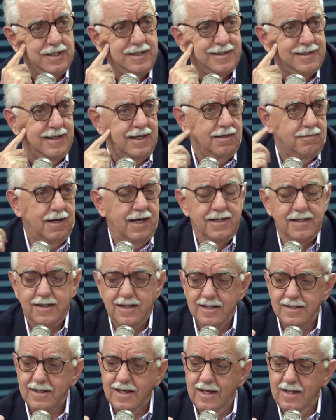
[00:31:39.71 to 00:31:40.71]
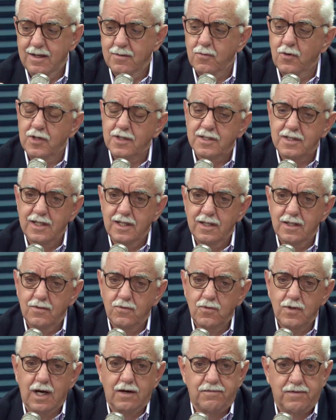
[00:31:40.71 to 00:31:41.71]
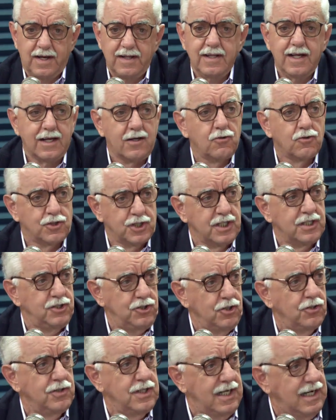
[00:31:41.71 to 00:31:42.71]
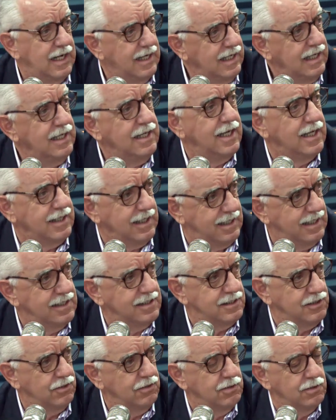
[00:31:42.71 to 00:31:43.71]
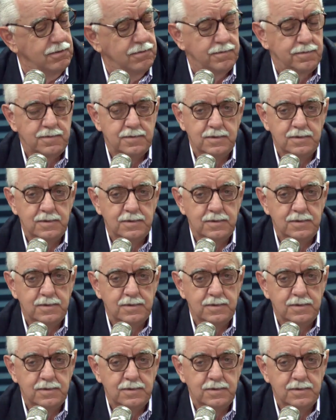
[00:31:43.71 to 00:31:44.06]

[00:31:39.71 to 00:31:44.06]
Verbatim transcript: relevantes que demuestren un afán de corrección de la línea de gestión.